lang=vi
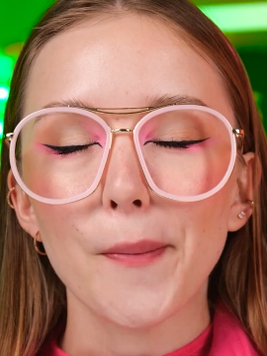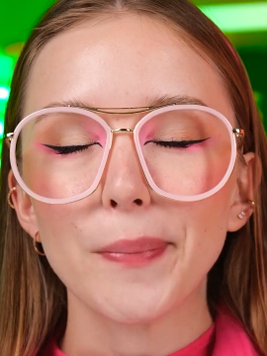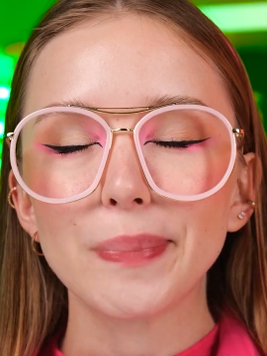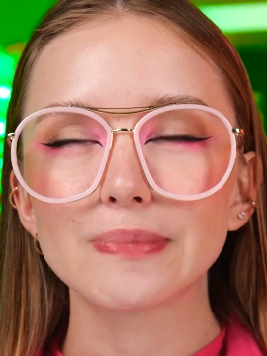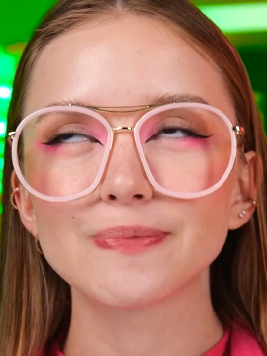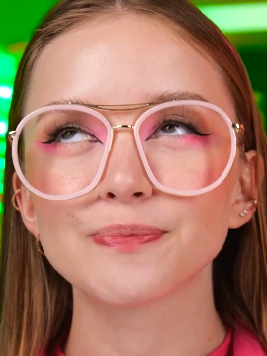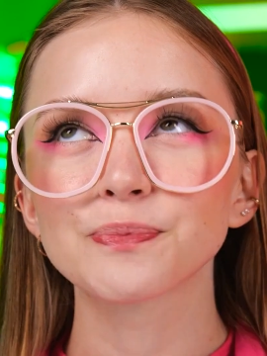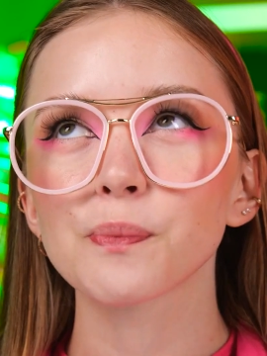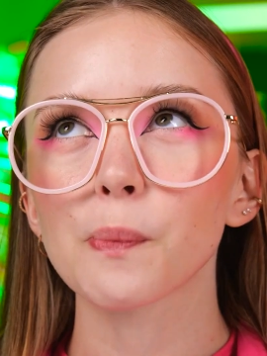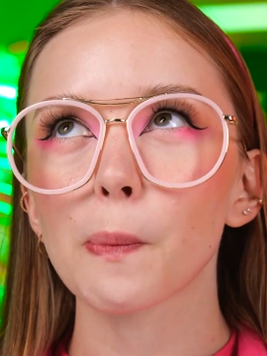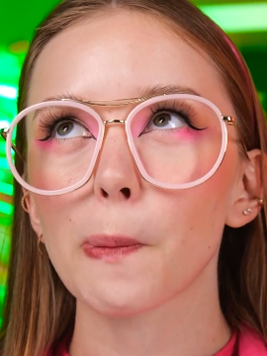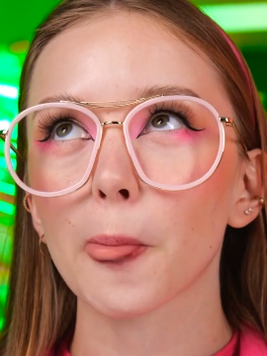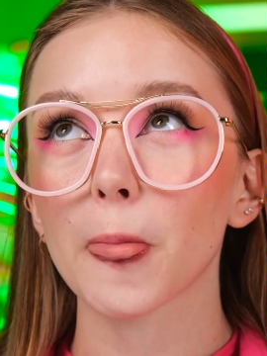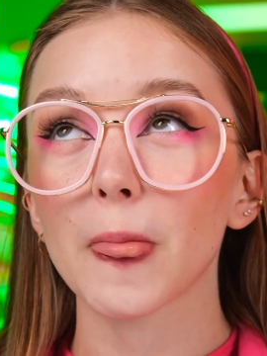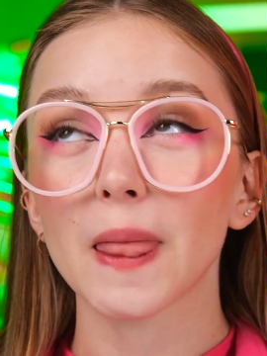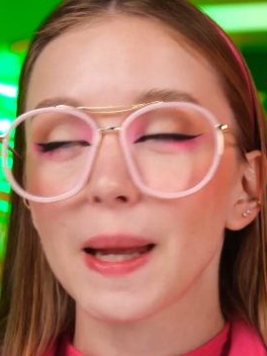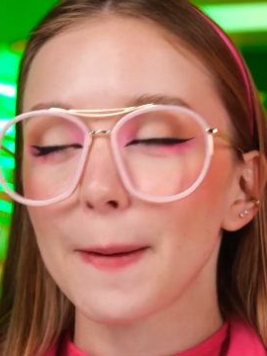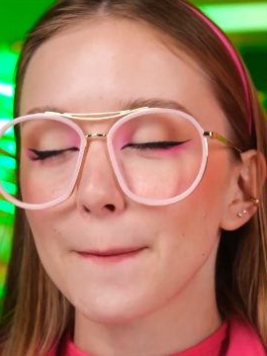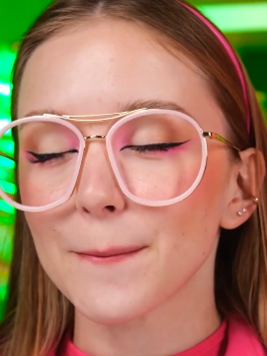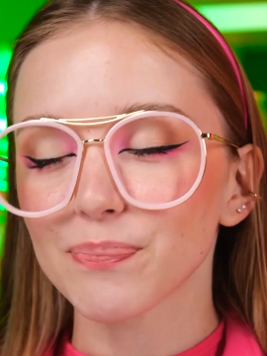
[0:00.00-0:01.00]
Ngon,
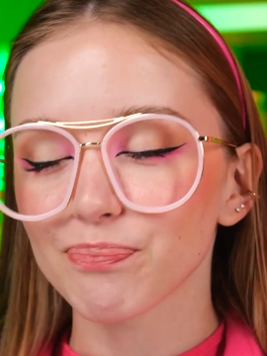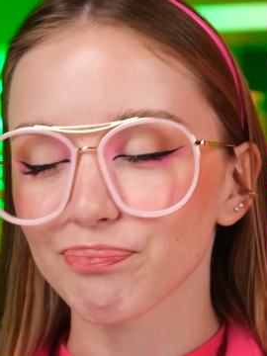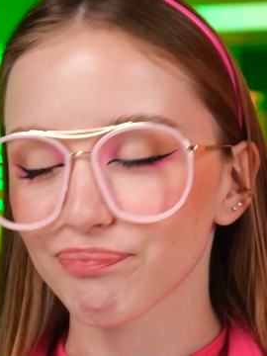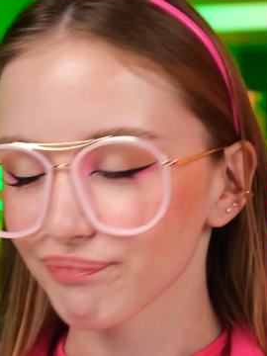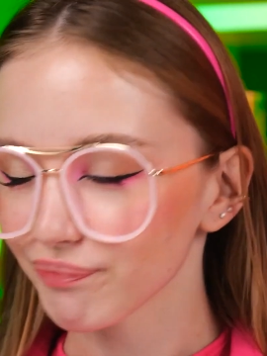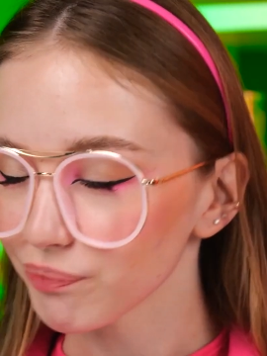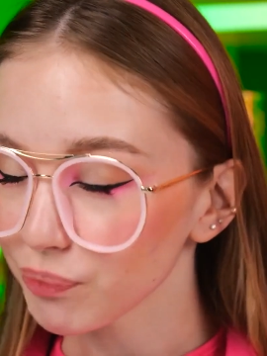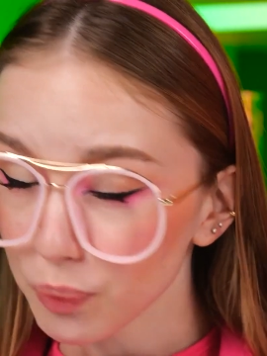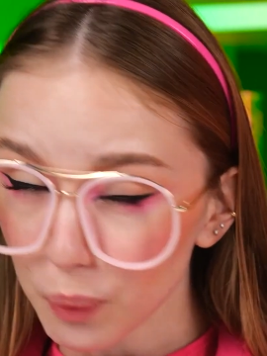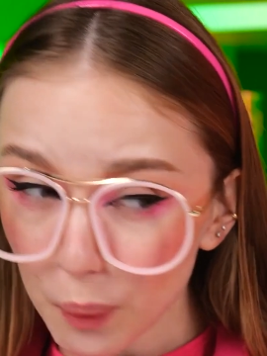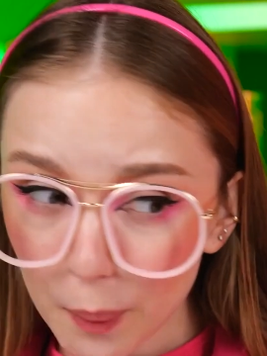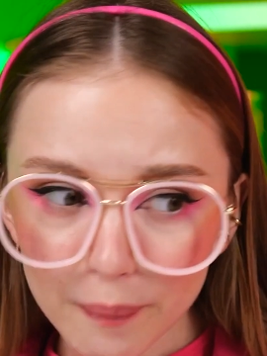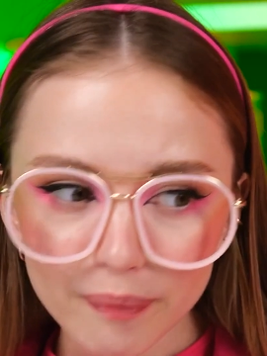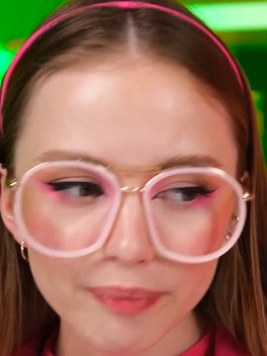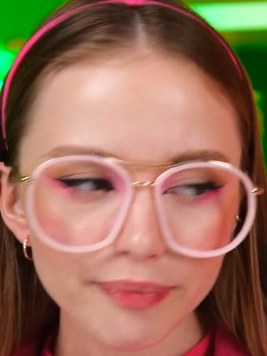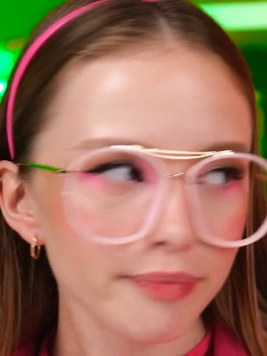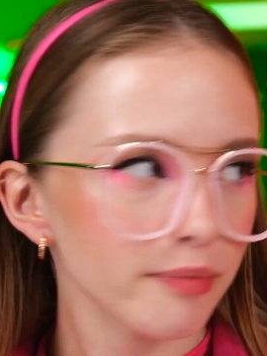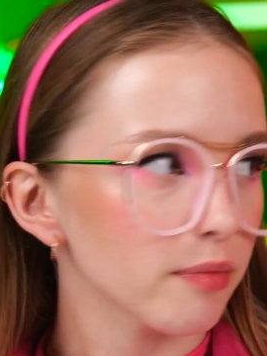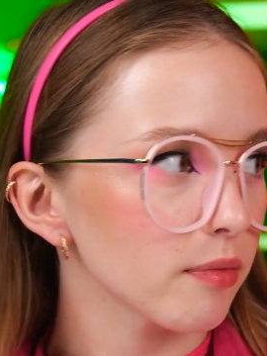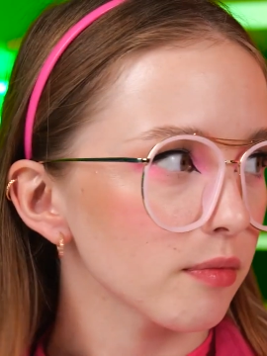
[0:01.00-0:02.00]
cực ngon.
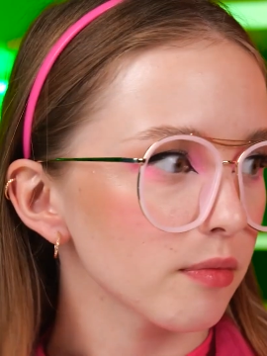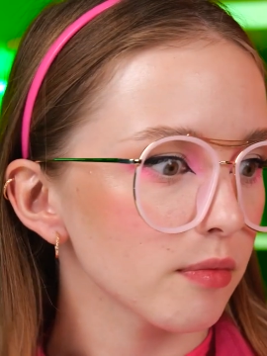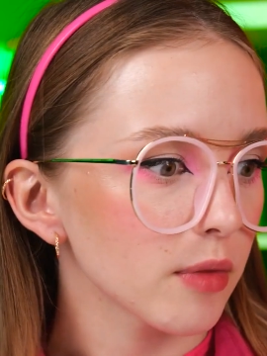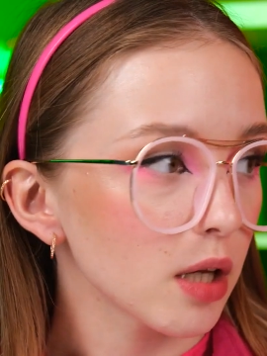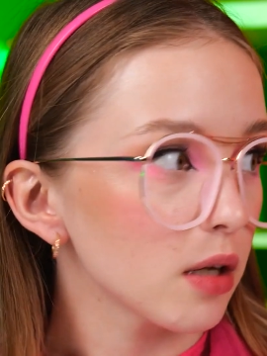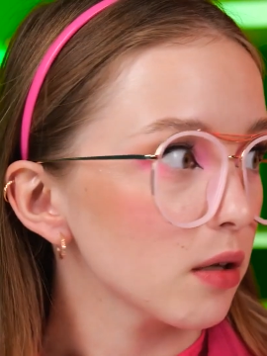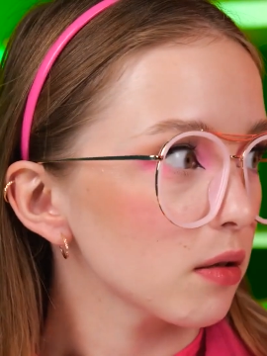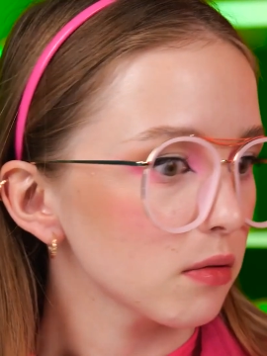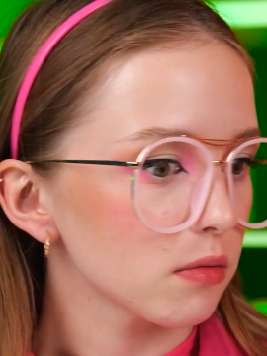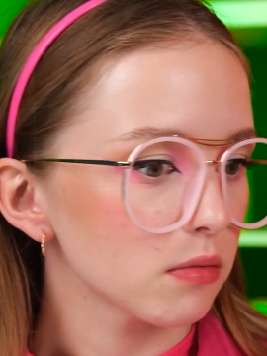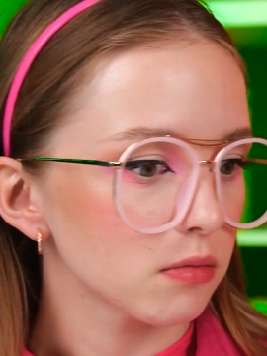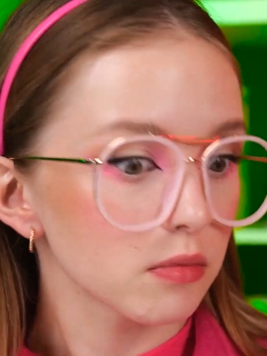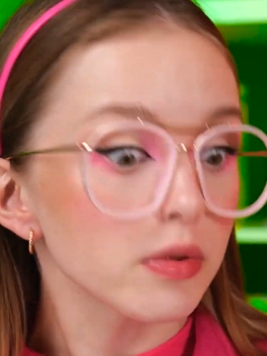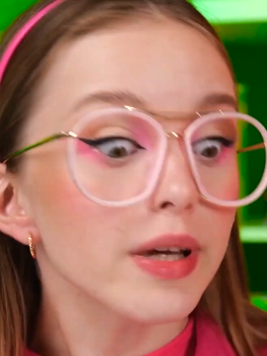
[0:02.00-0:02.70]
Mở của cậu đi.